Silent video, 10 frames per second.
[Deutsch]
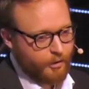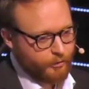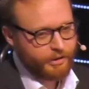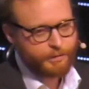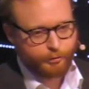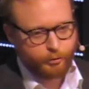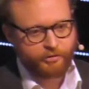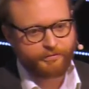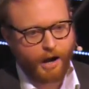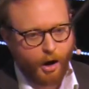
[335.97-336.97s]
Rodney
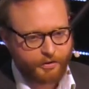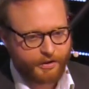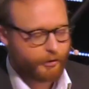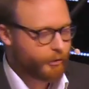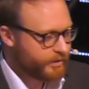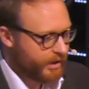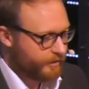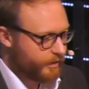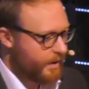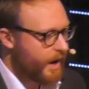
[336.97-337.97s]
Brooks war auch der Gründer der
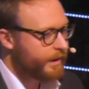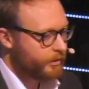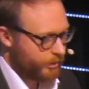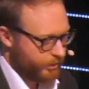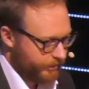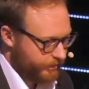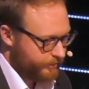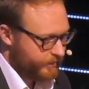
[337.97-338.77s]
Firma iCobot,